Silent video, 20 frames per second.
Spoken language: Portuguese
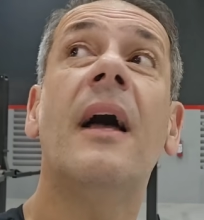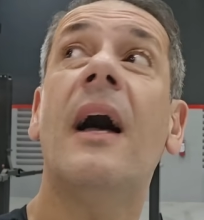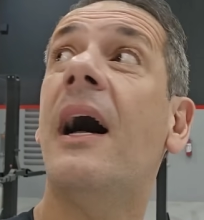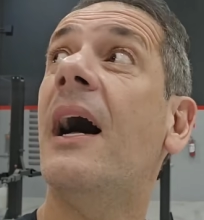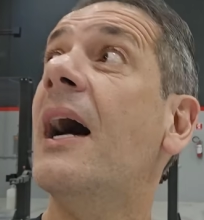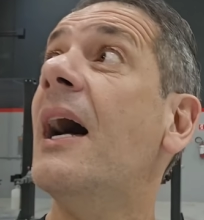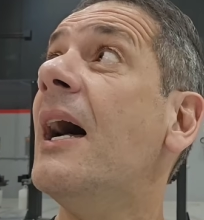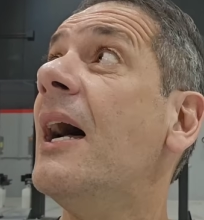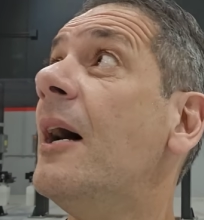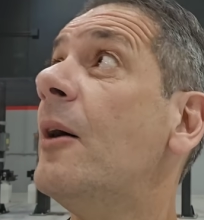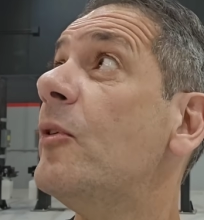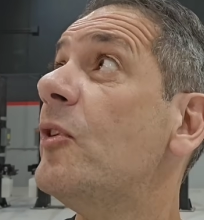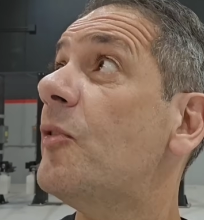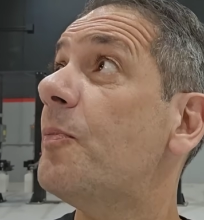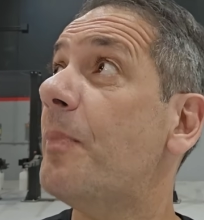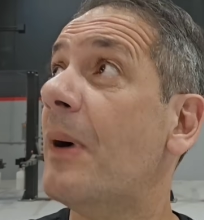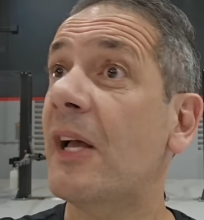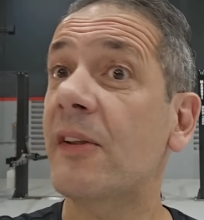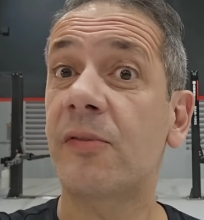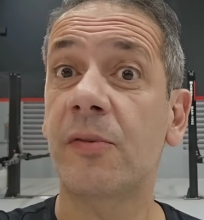Ah, o
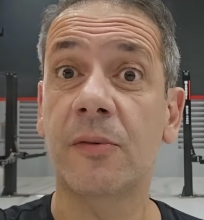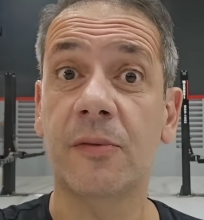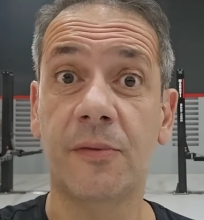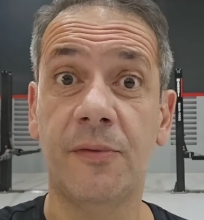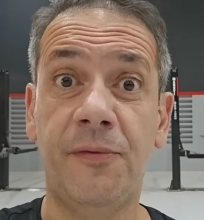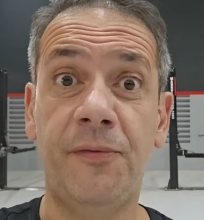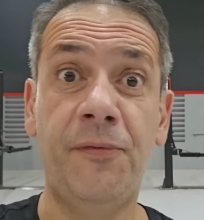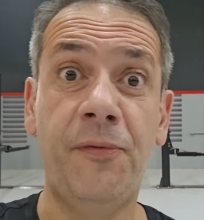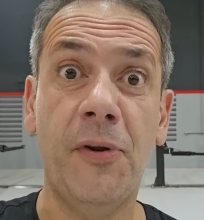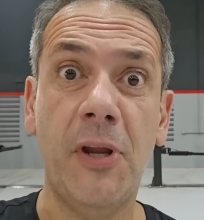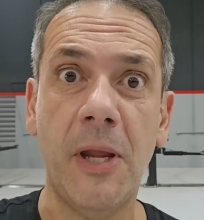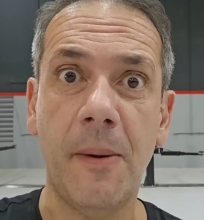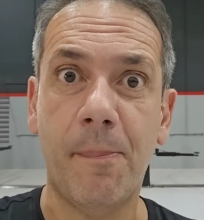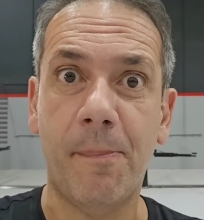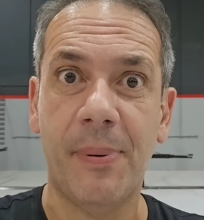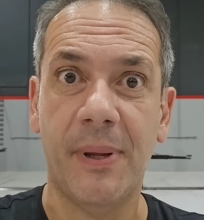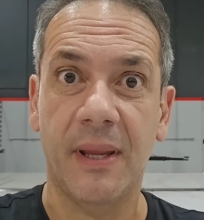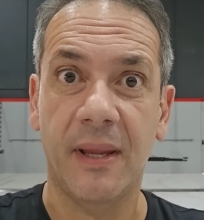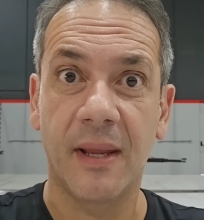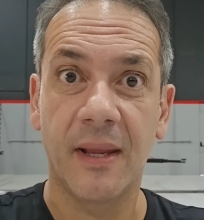espaço
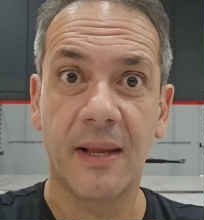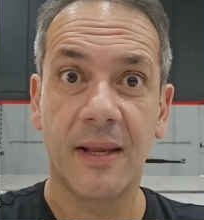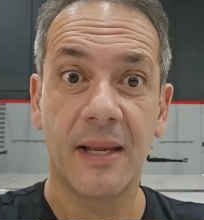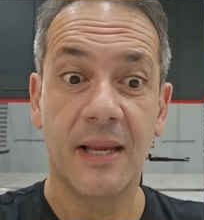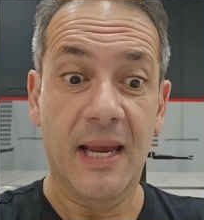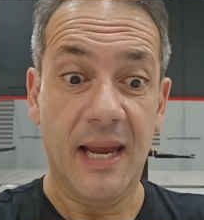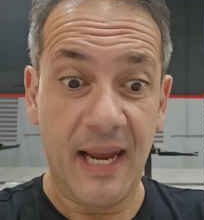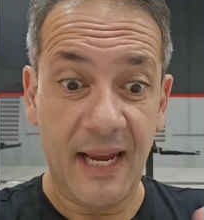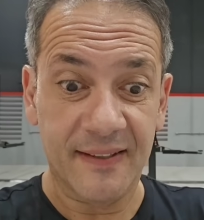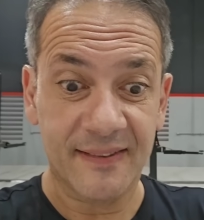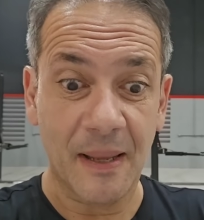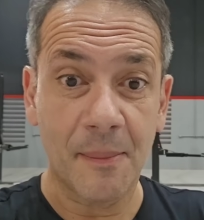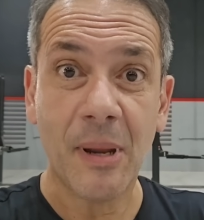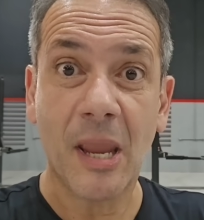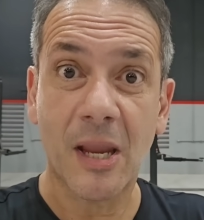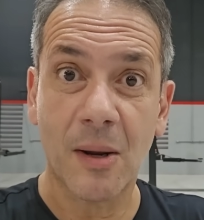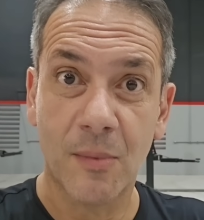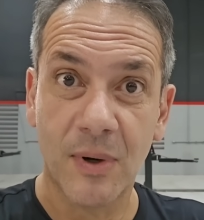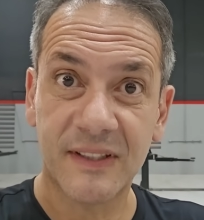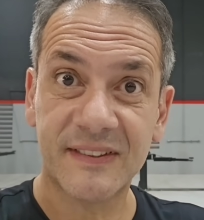VIP. É, sabe o
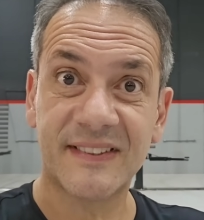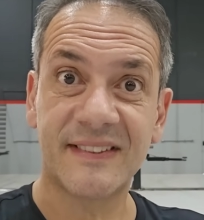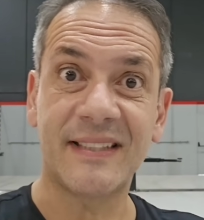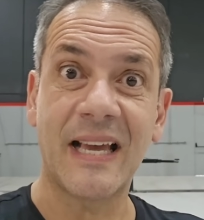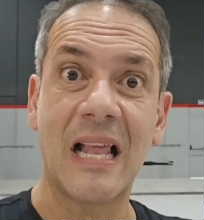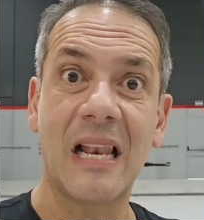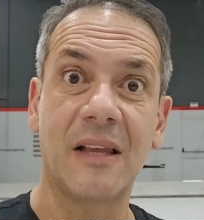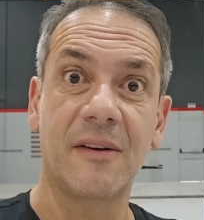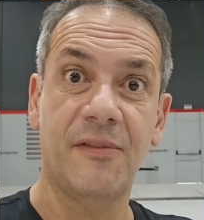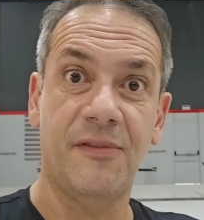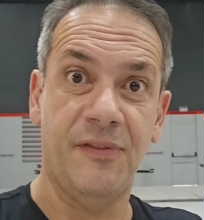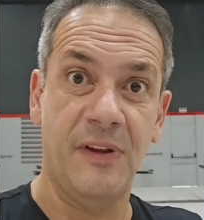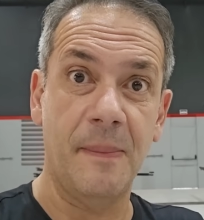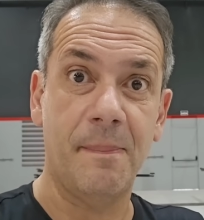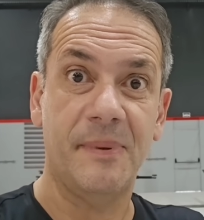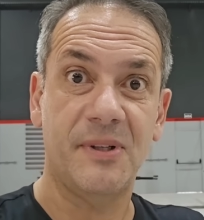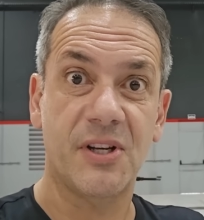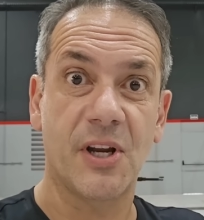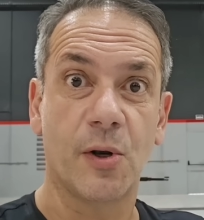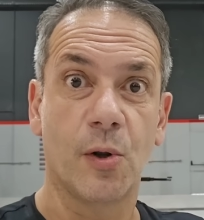que é uma sala
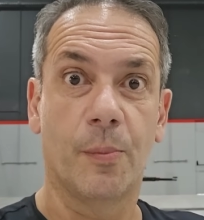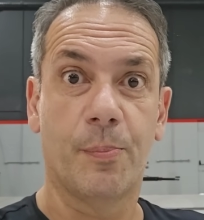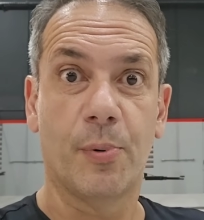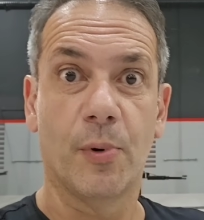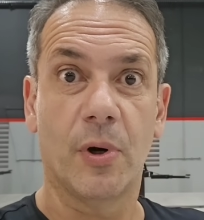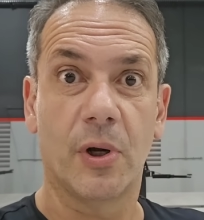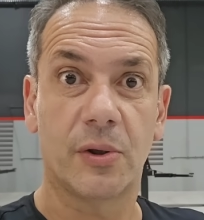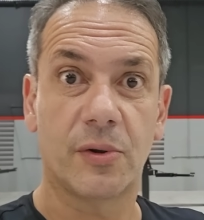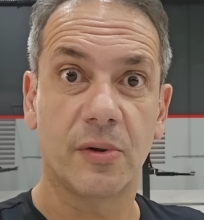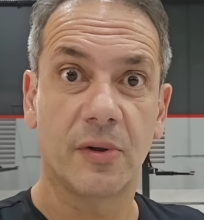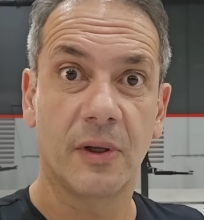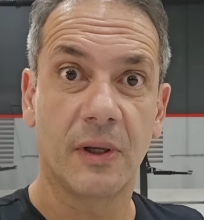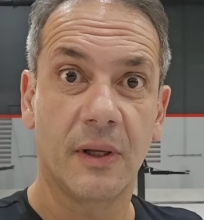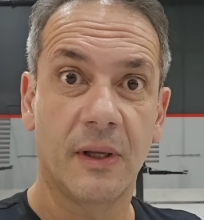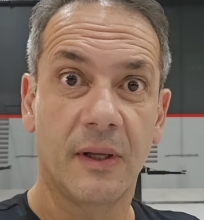VIP de aeroporto?